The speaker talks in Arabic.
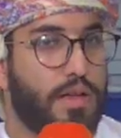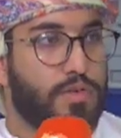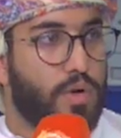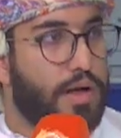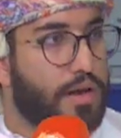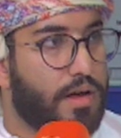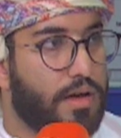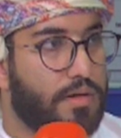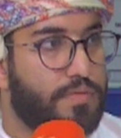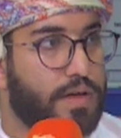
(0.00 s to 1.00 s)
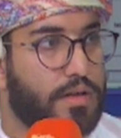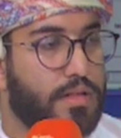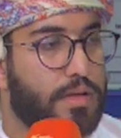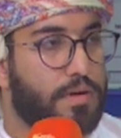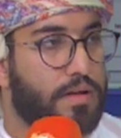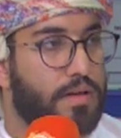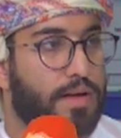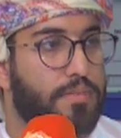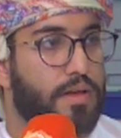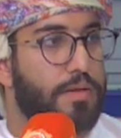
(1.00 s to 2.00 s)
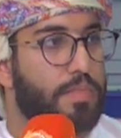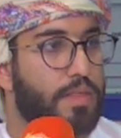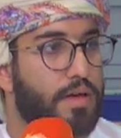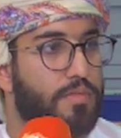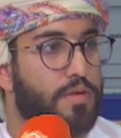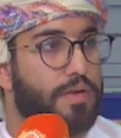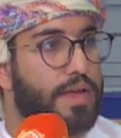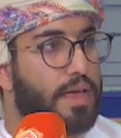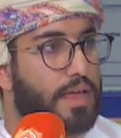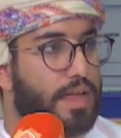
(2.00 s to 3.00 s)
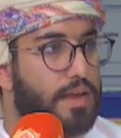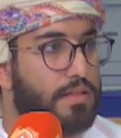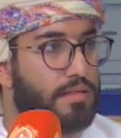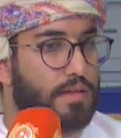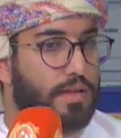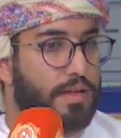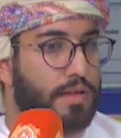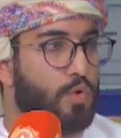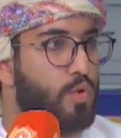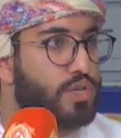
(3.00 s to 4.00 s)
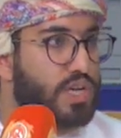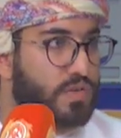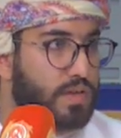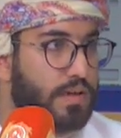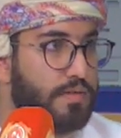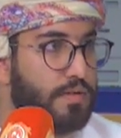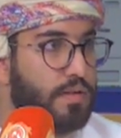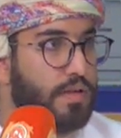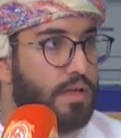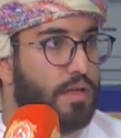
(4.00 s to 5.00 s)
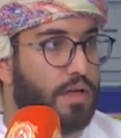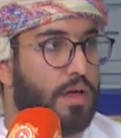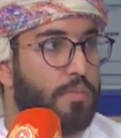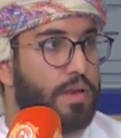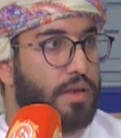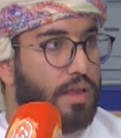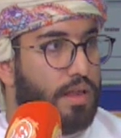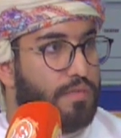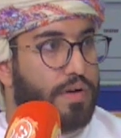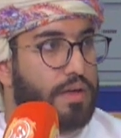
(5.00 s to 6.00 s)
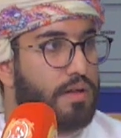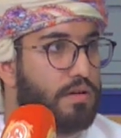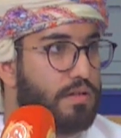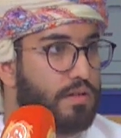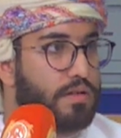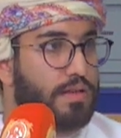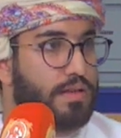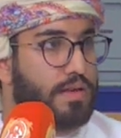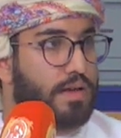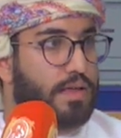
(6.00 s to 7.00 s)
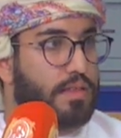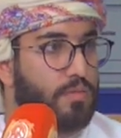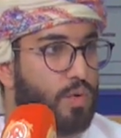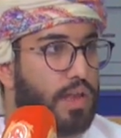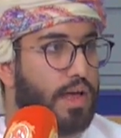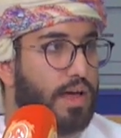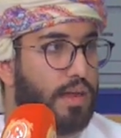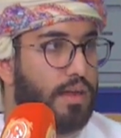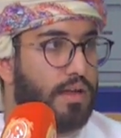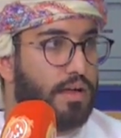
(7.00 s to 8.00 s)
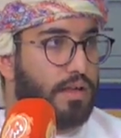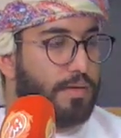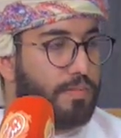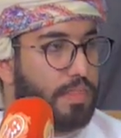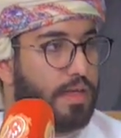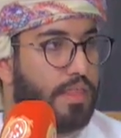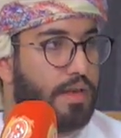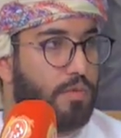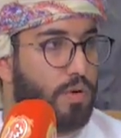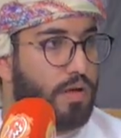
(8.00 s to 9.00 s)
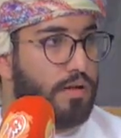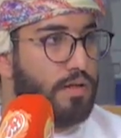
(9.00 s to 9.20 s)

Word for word: سؤال رائع في حقوق الأمر أخ عبد الله. آه في البداية كانت جهود آه، شخصية آه من الفريق آه، كتمويل حال آه، هذا الموقع